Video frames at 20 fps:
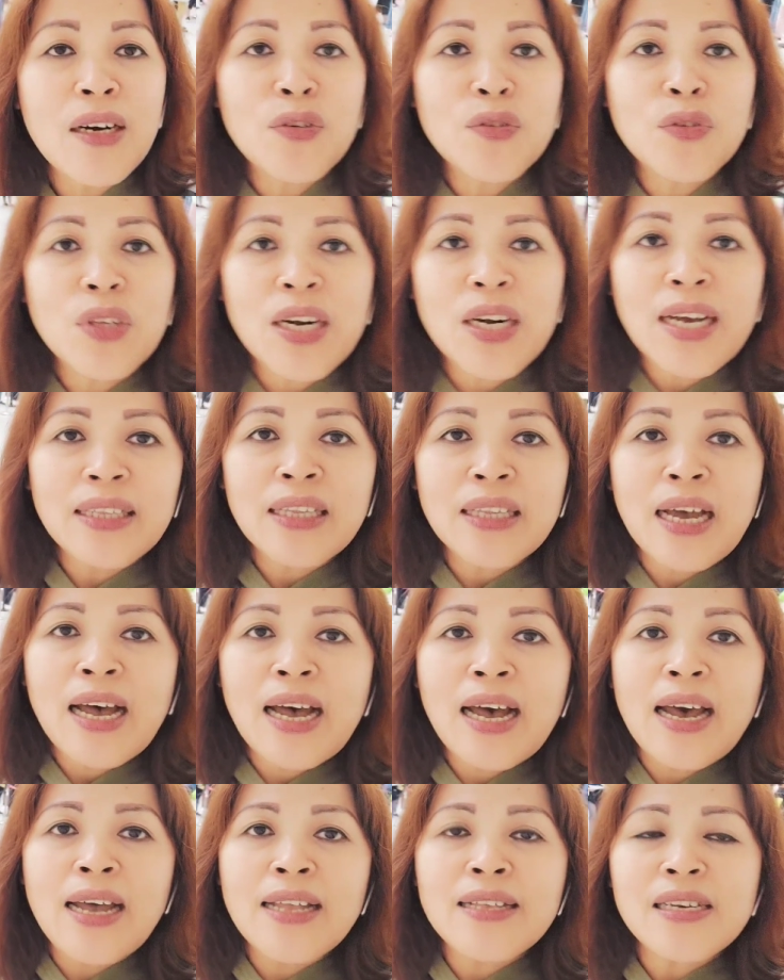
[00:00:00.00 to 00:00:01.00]

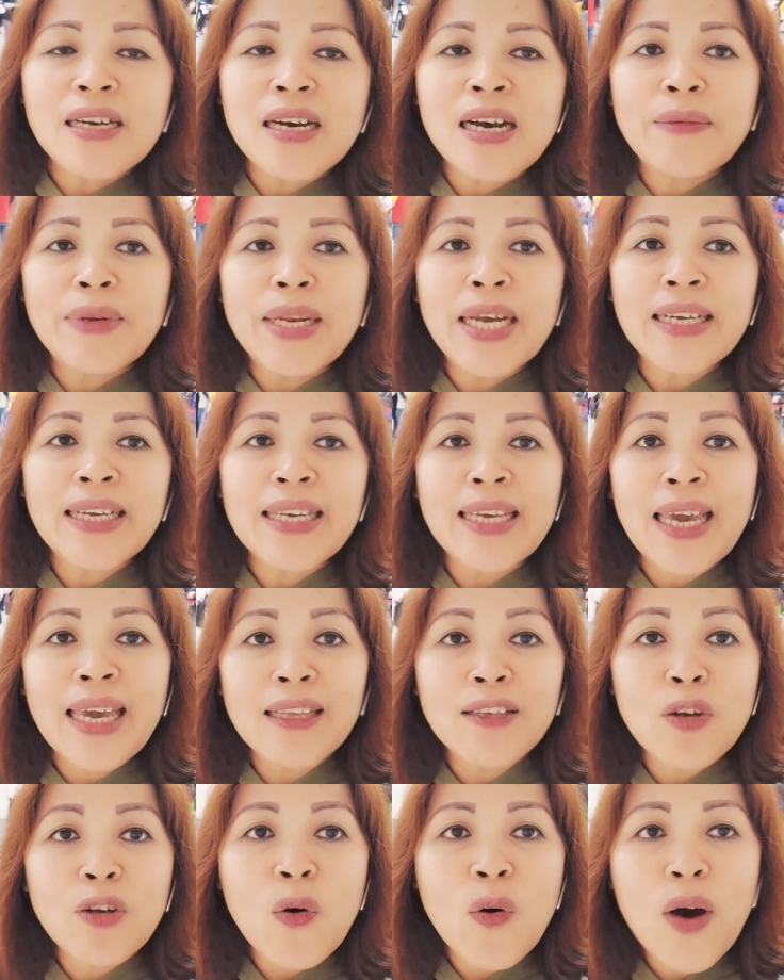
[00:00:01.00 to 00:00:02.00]
kontrata at saka nag
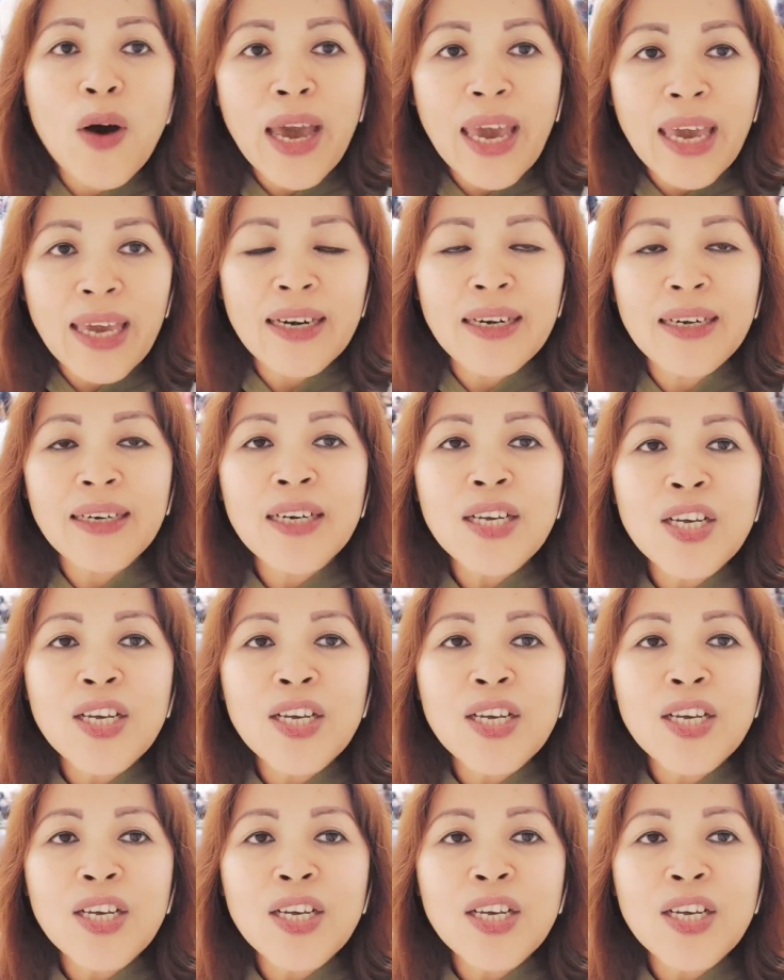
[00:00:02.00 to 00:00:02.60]
inquire